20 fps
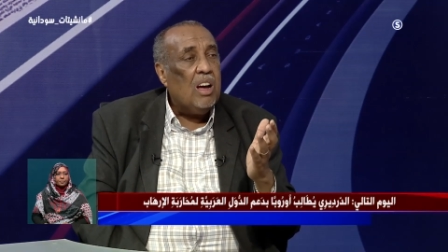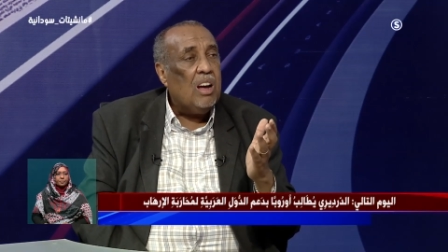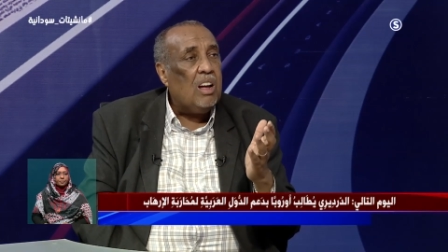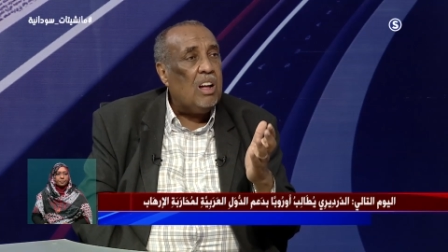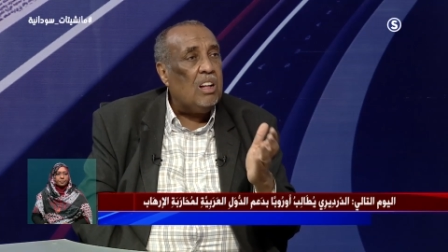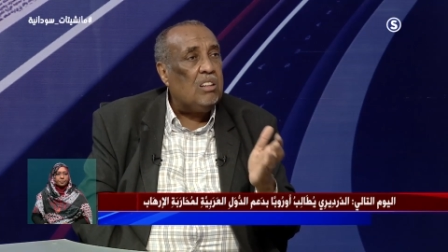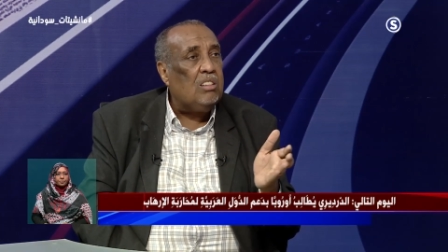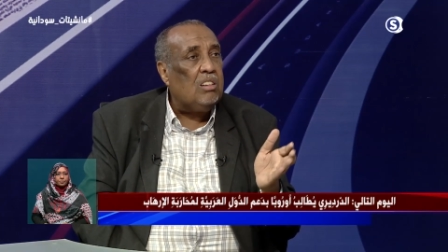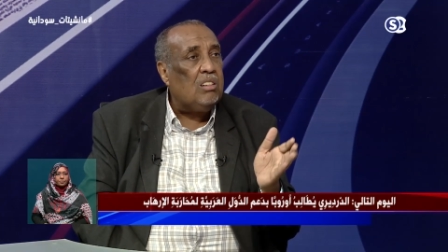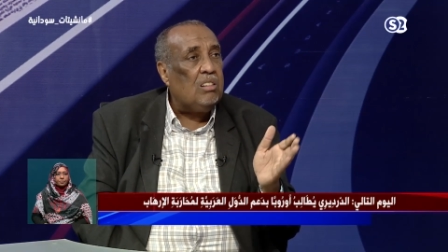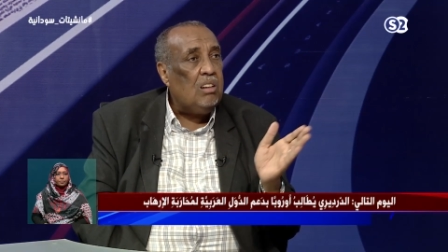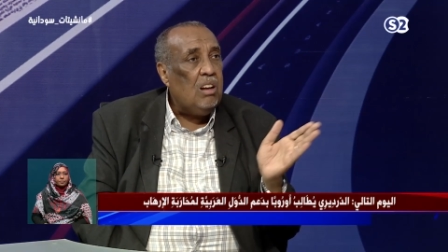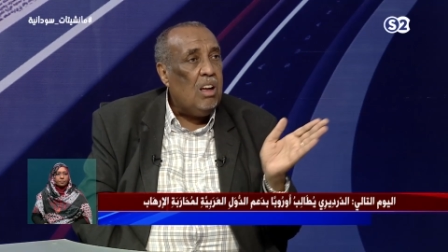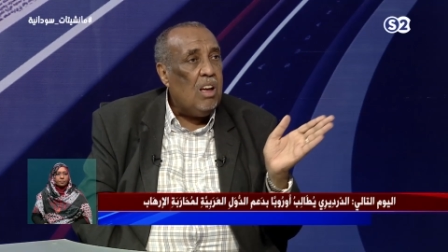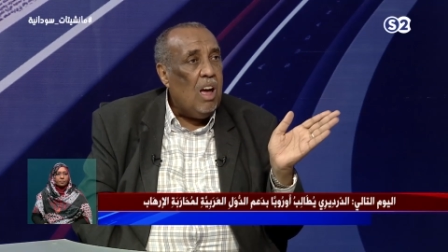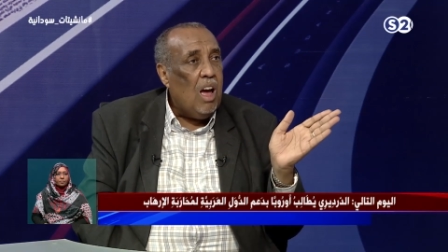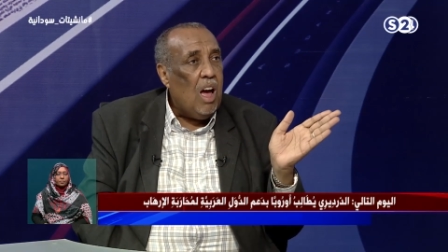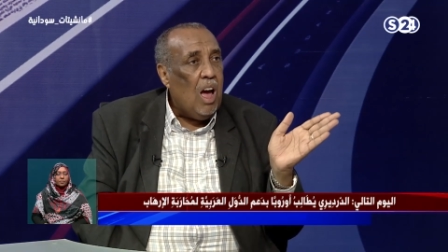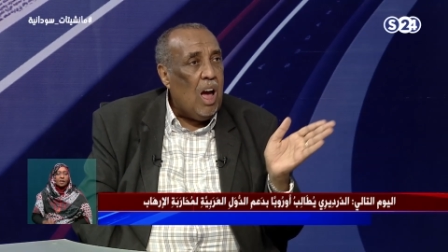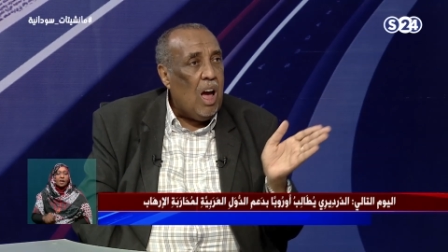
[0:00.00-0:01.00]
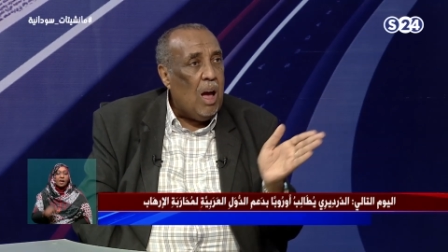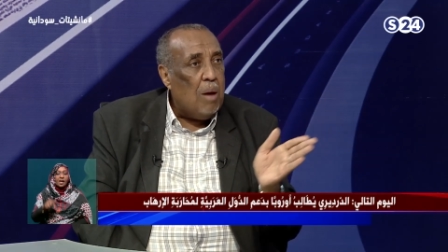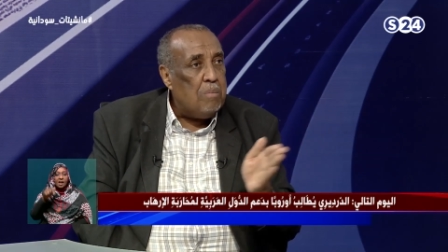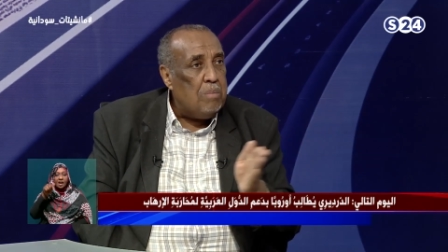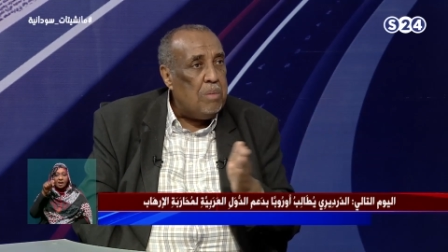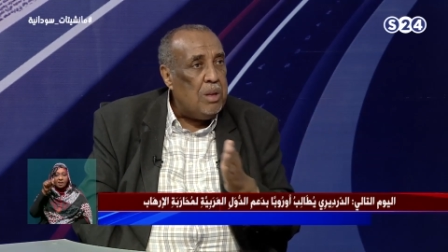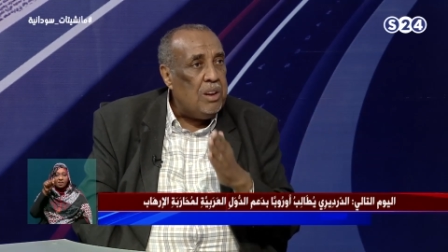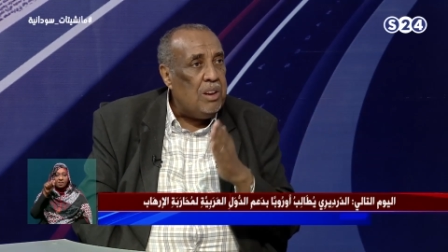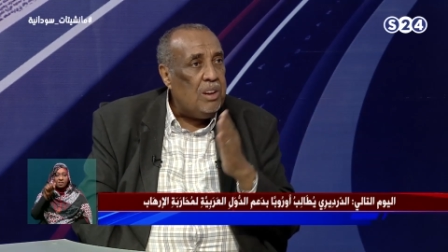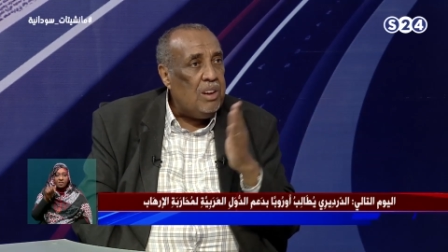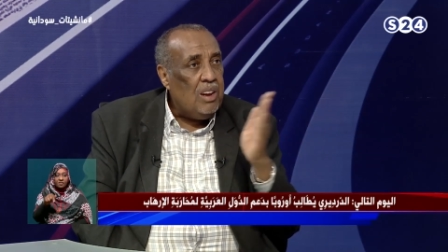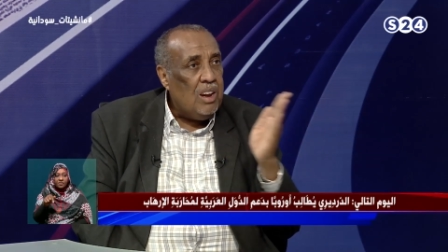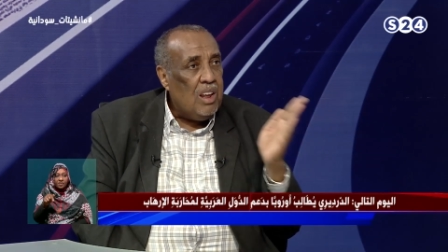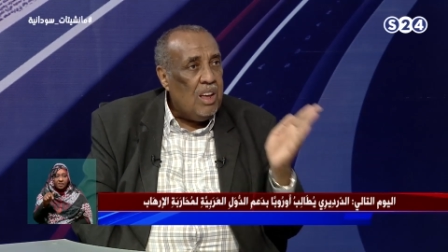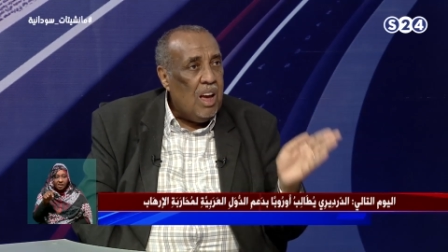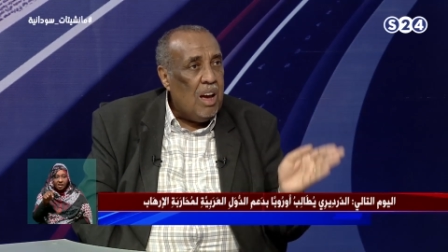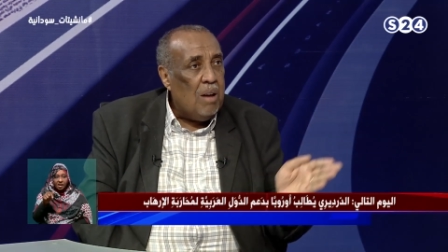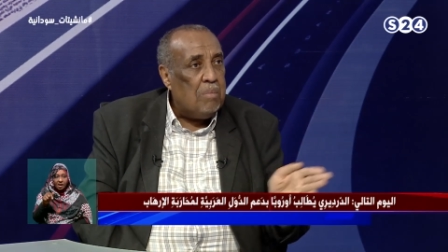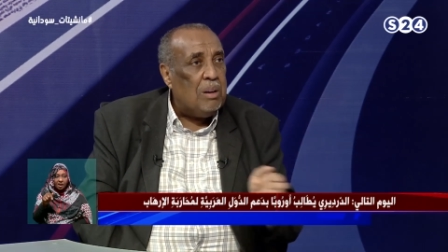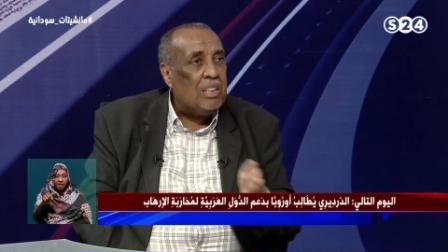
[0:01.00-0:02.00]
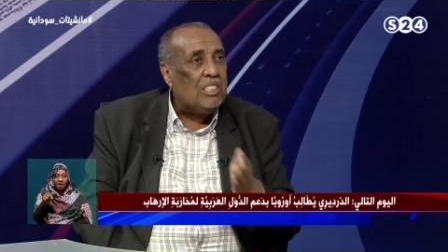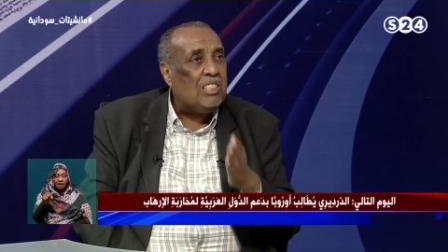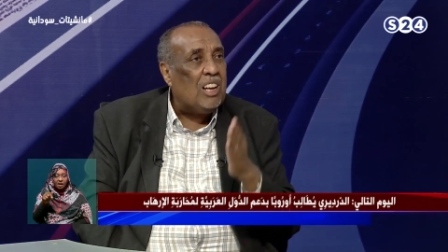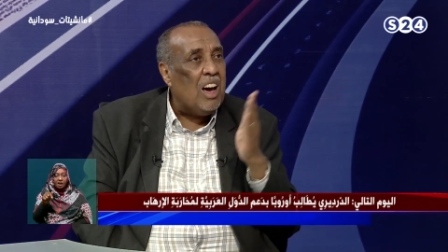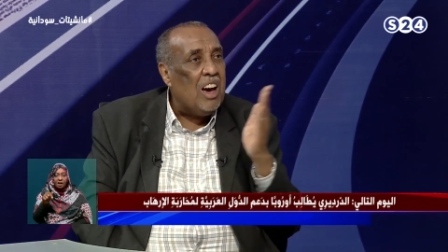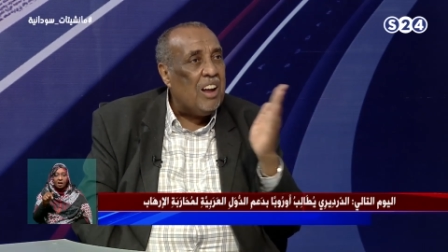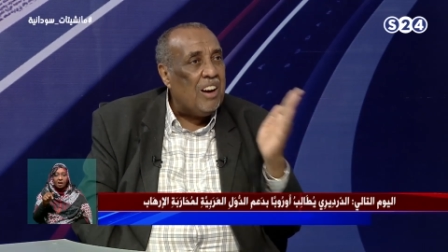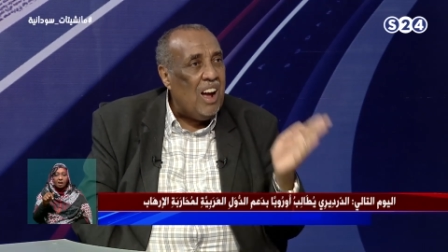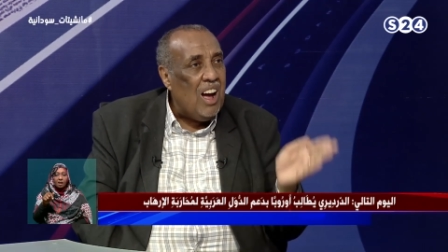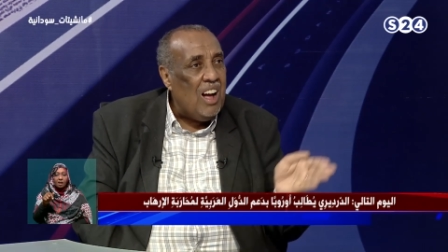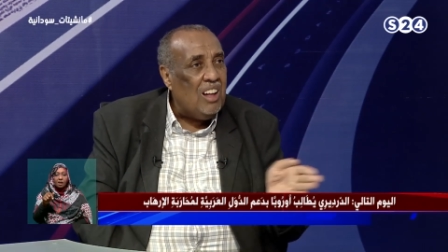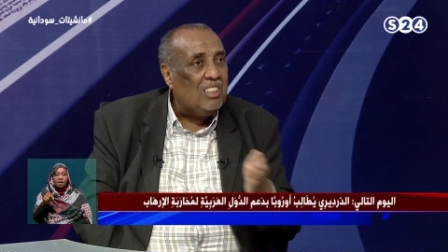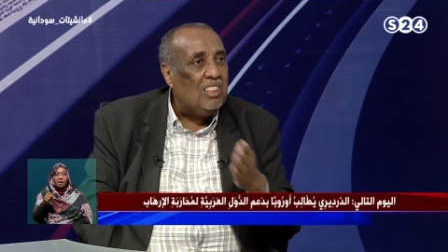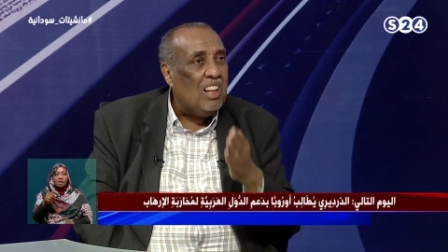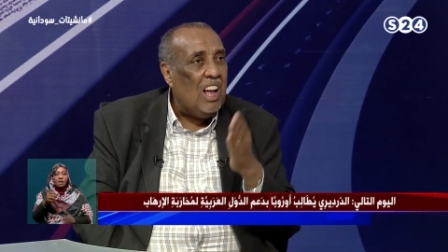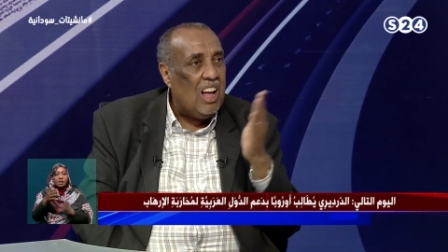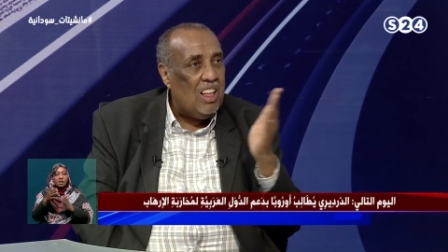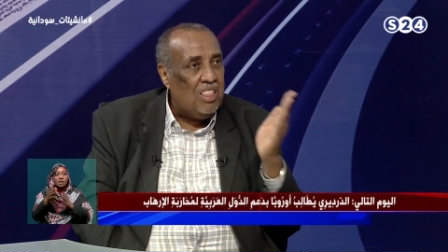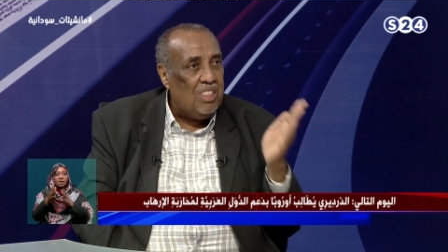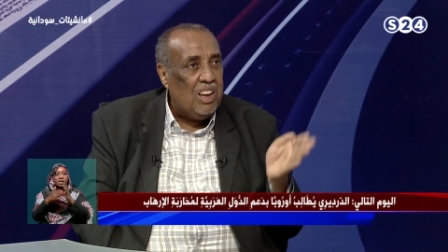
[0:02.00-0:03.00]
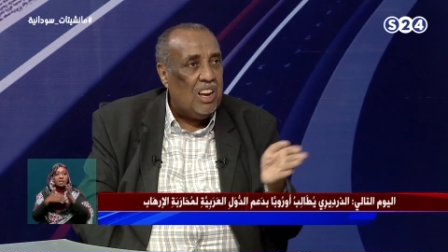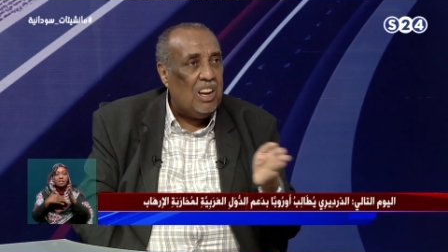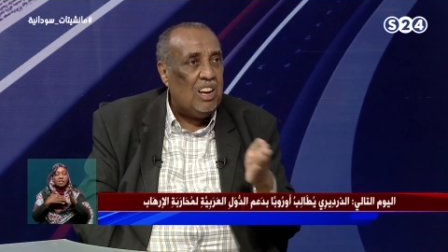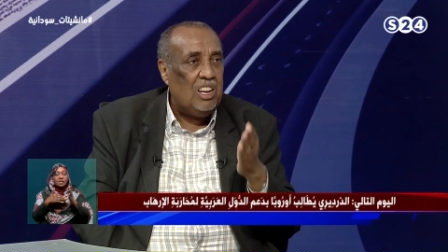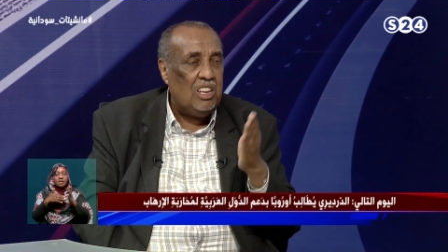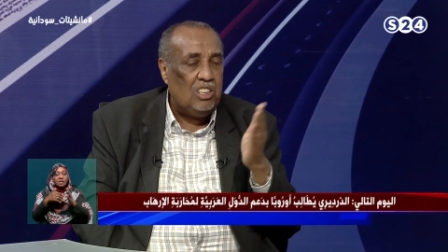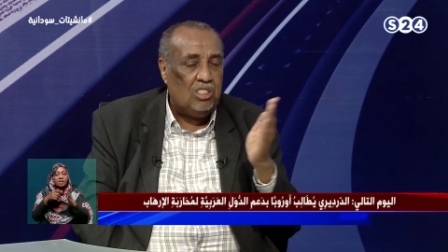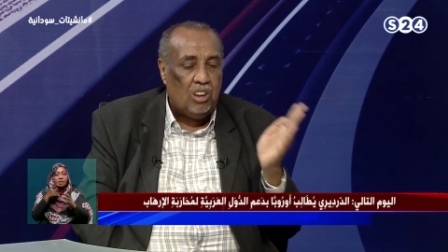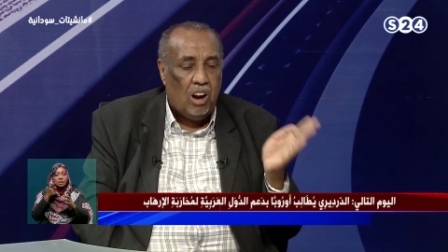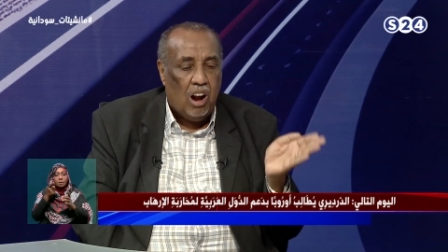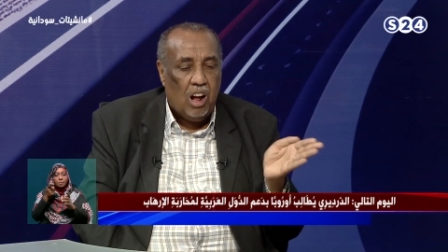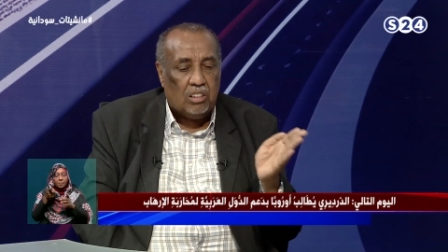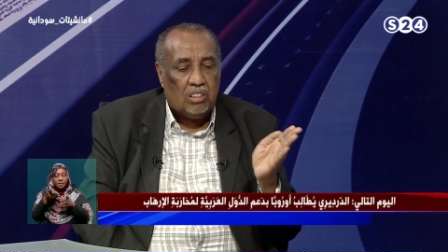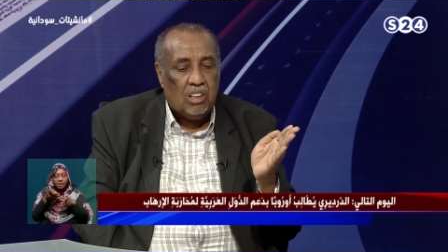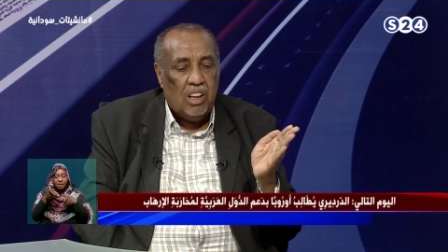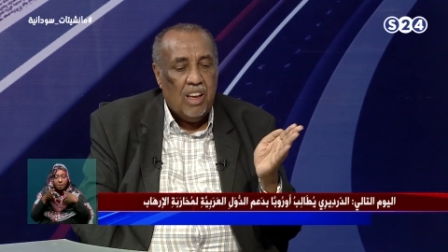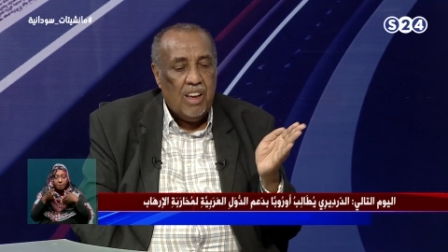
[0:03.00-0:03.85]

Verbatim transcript: قدر آه، من مسارات هذه الهجرات